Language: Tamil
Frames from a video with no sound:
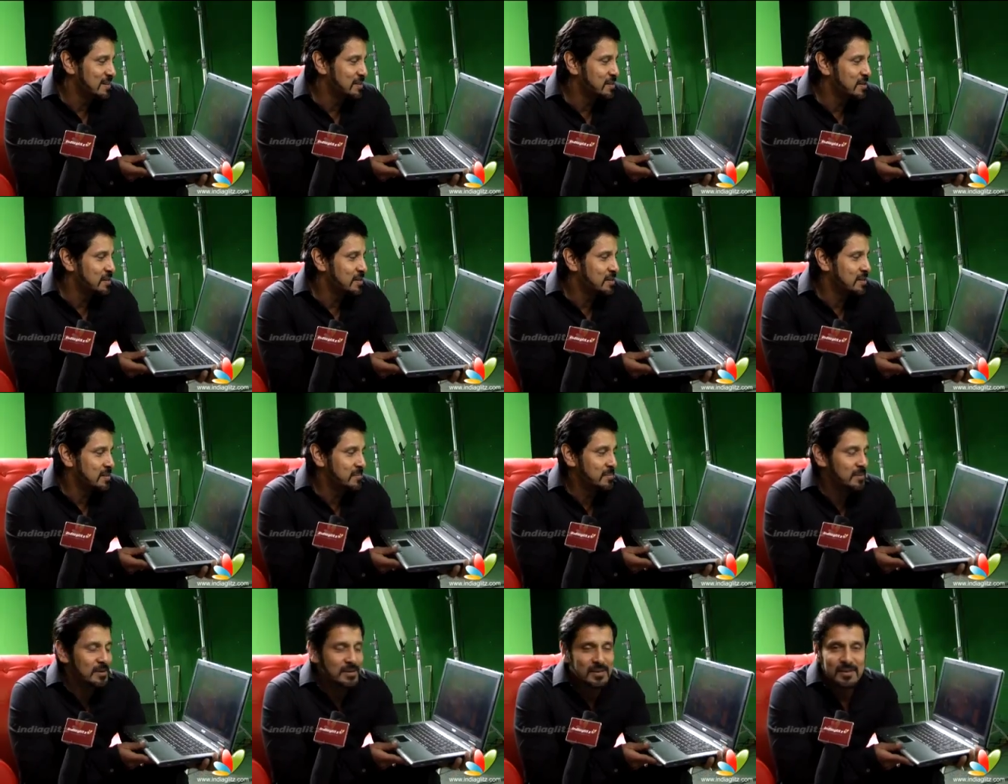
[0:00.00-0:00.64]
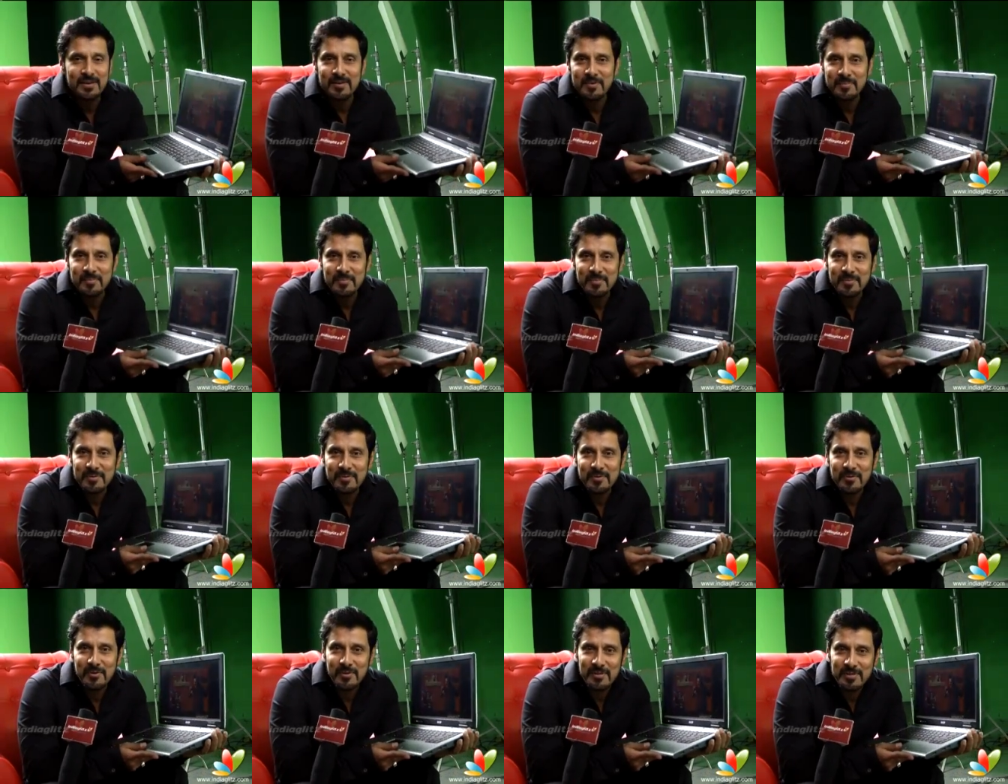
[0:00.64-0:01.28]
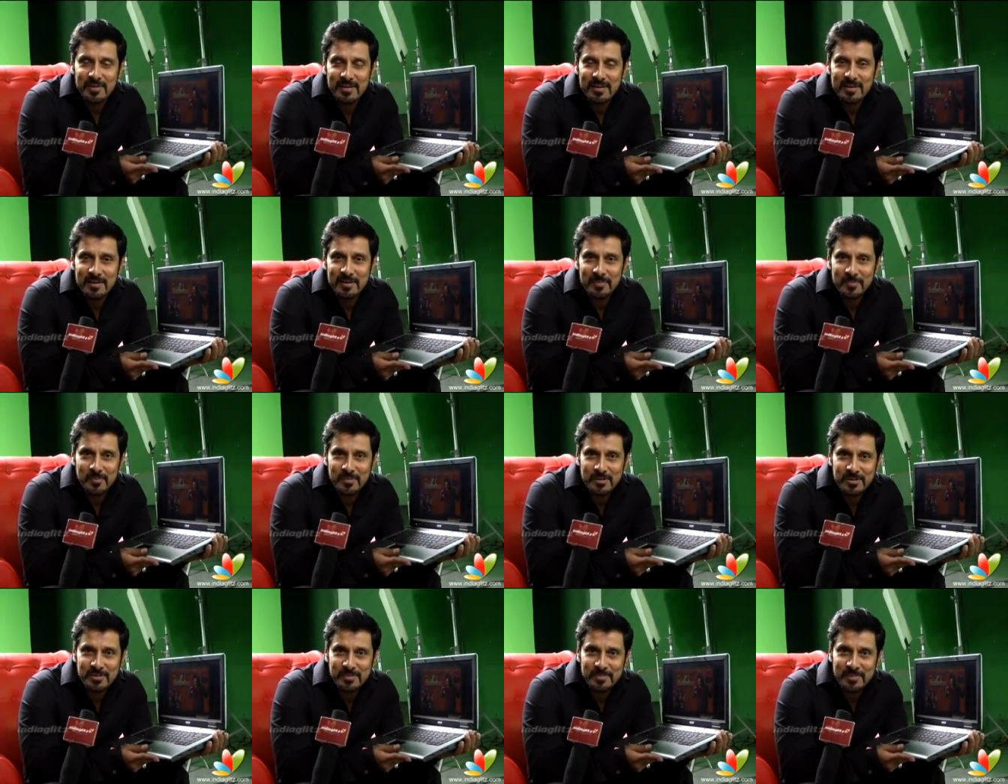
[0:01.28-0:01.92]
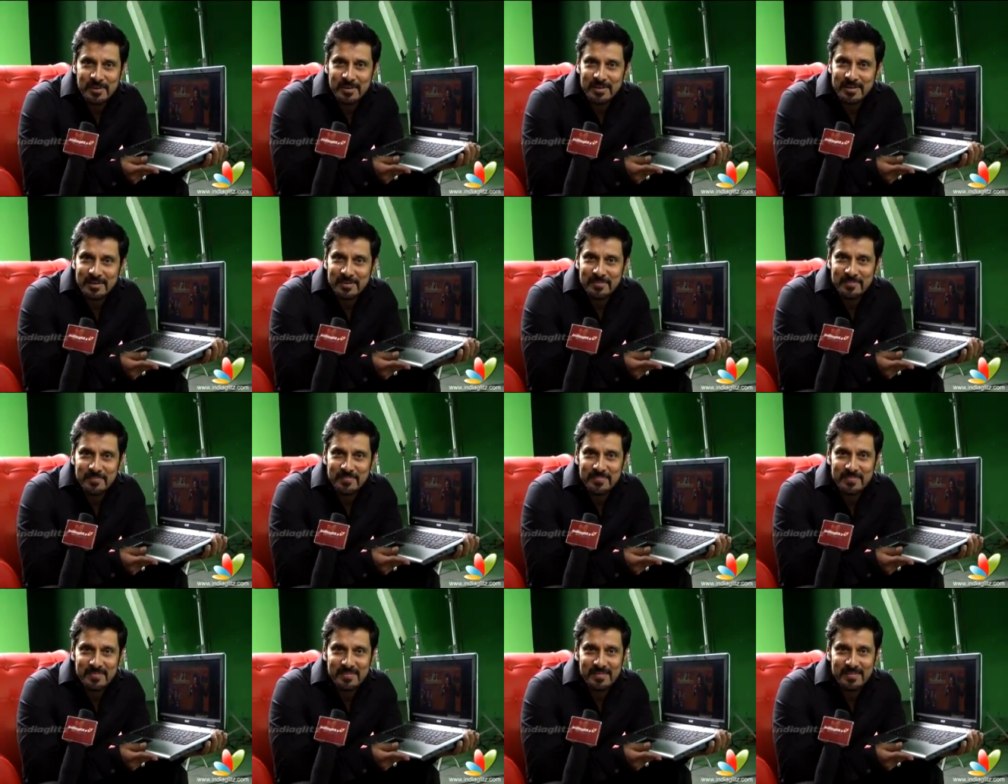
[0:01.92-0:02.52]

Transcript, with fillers: யதார்த்தமான ரொம்ப குழந்தைங்களுக்கு பிடிச்ச மாதிரி